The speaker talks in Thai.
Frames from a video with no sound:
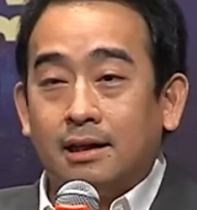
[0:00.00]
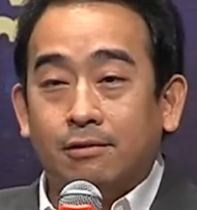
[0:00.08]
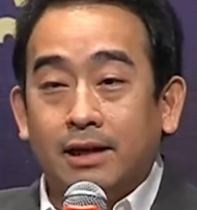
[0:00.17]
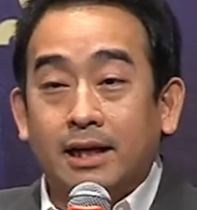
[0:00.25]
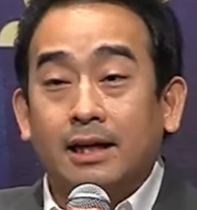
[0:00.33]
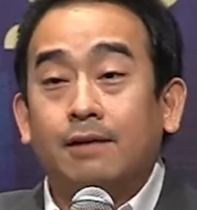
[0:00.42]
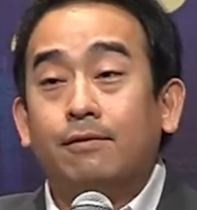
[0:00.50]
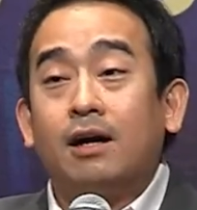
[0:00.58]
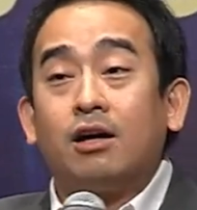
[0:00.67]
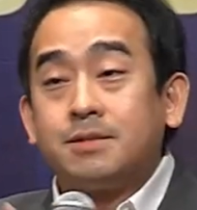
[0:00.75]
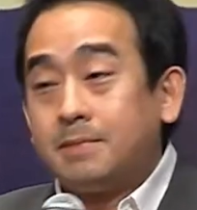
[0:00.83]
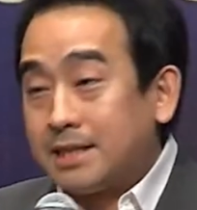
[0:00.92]
เราเห็นคำว่า
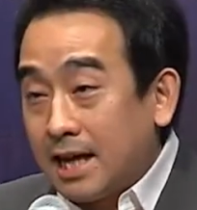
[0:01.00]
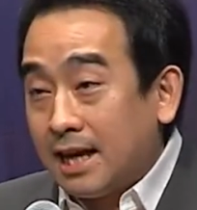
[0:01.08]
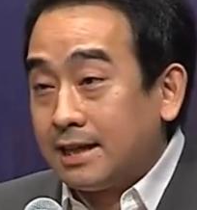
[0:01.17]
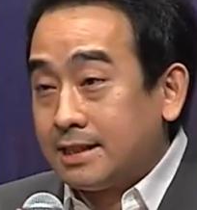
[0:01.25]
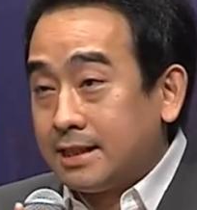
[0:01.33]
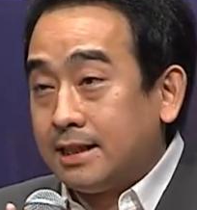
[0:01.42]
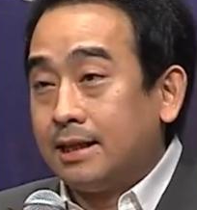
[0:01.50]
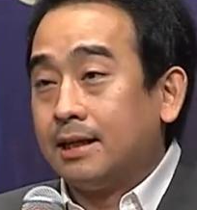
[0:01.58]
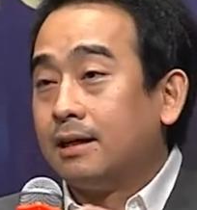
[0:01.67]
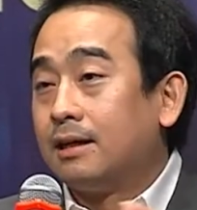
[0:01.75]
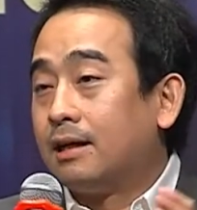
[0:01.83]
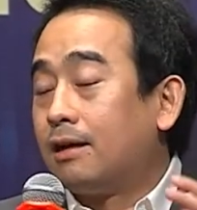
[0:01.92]
hospitality
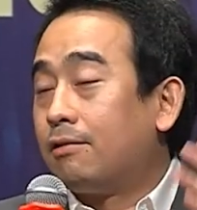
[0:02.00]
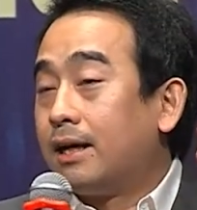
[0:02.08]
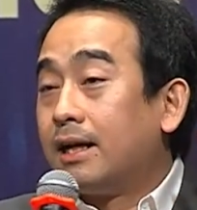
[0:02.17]
เรา